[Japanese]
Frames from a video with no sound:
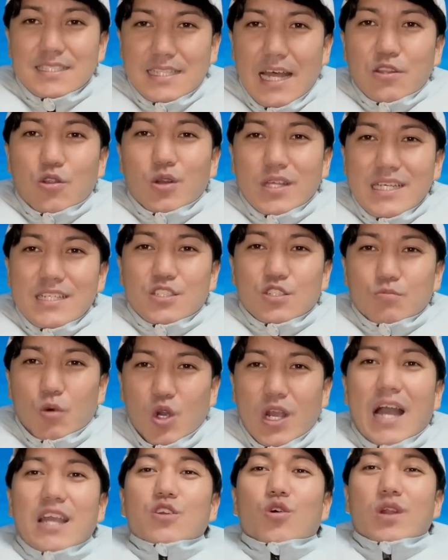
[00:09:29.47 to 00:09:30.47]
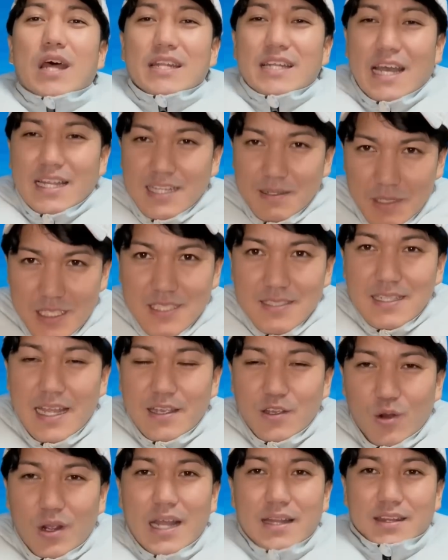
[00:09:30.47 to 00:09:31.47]
スタのリンクも概要欄に貼ってますんで
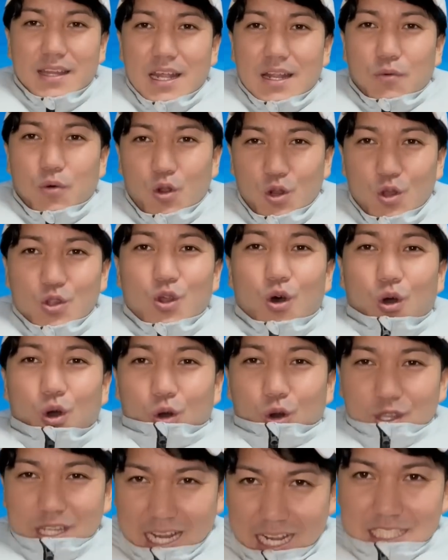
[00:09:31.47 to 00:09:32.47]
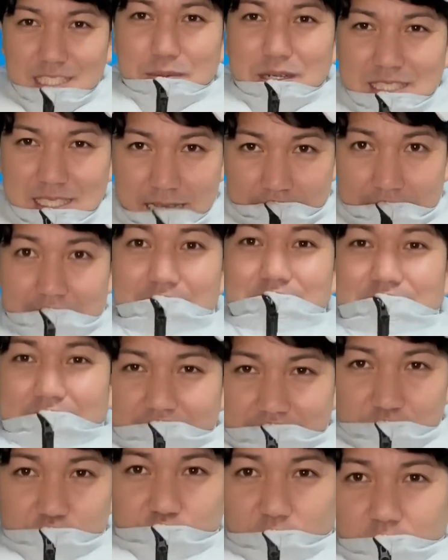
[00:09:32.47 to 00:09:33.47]
よかったらフォローの方お願いします
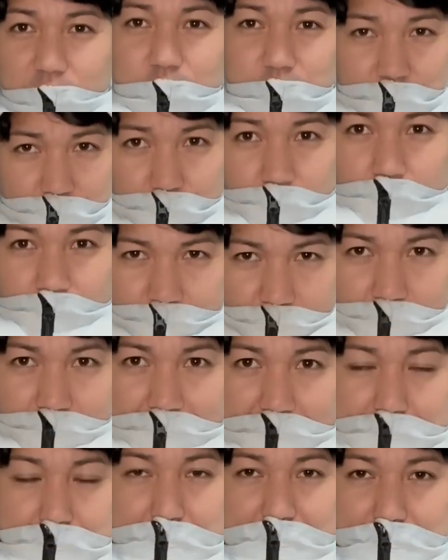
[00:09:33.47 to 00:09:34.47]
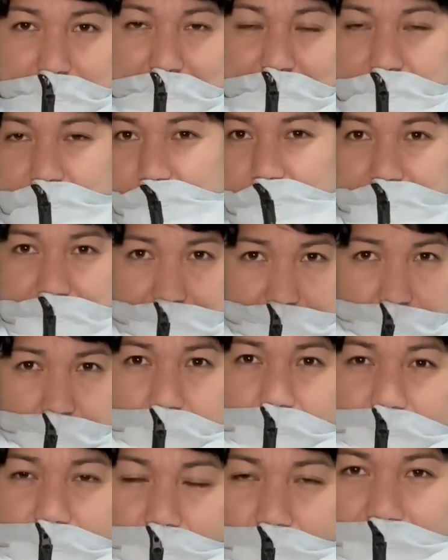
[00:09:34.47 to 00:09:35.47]
チャンネル登録高評価ベルマーク通知よ
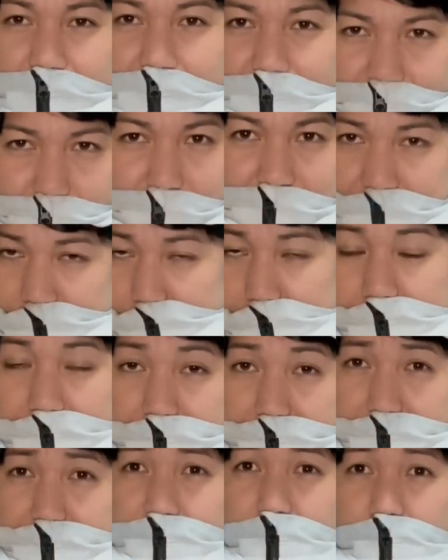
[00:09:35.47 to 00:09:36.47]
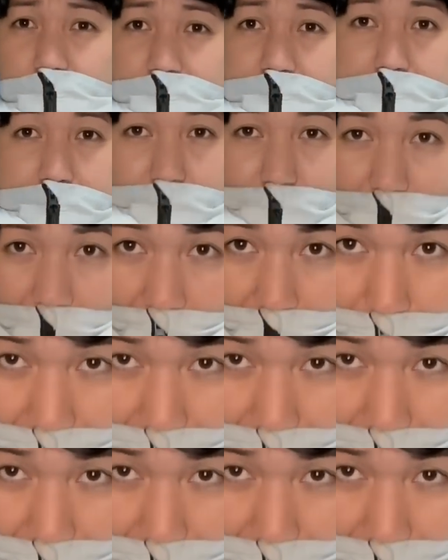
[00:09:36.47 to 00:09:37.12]
ろしくお願いします以上向井